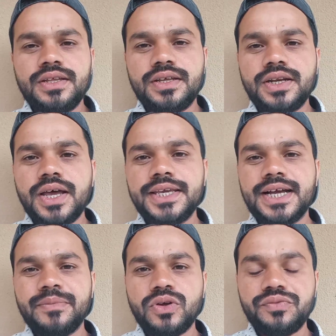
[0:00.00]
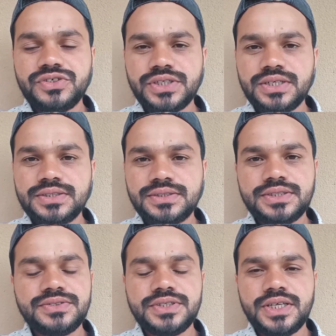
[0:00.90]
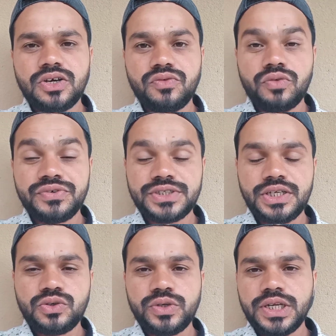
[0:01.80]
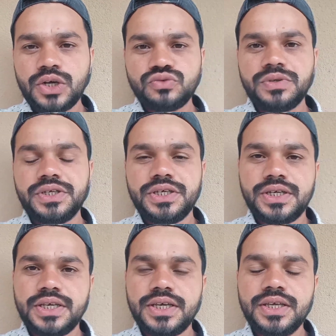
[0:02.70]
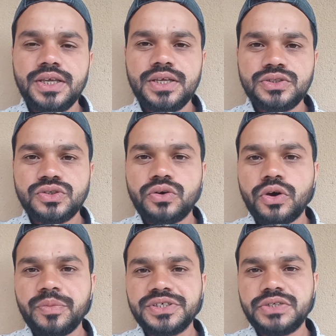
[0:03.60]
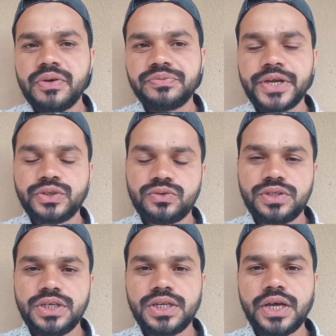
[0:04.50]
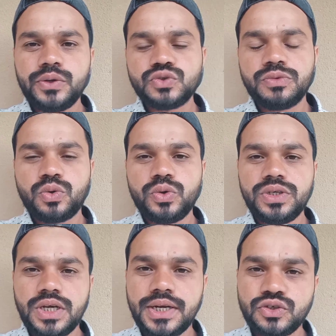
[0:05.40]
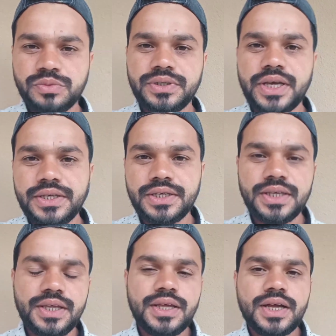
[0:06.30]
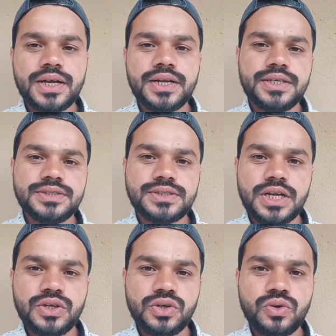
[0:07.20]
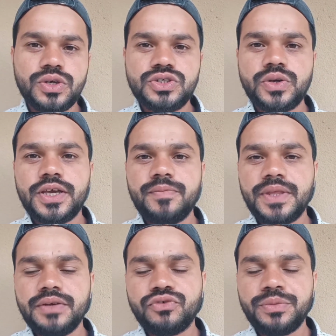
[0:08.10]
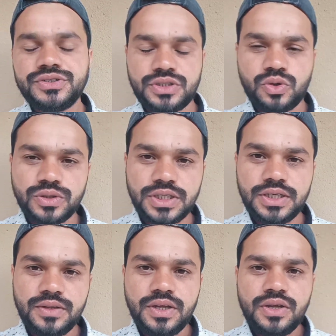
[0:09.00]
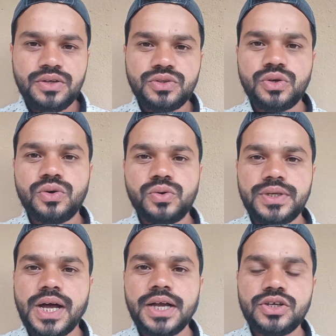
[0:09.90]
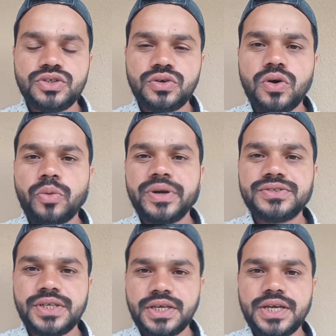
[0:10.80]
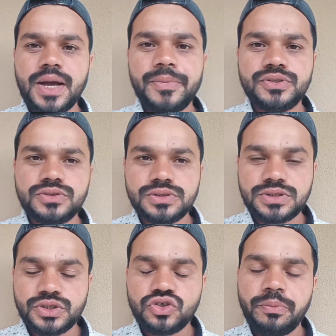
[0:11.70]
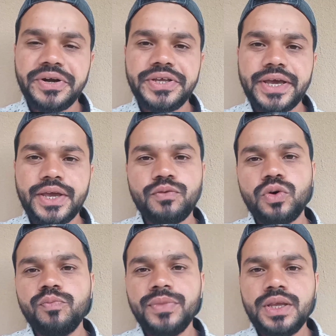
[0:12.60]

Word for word: है ना यहाँ पे ऑफिशियल किसी ने ऑफिशियली कोई अनाउंसमेंट की गई है जो गवर्नमेंट्स की वेबसाइट होती हैं ना उसमें कोई अनाउंसमेंट आई है अगर इस तरह की कोई जो है इंफॉर्मेशन होती तो यहाँ की जो गवर्नमेंट्स हैं यहाँ पे की जो मीडिया है वो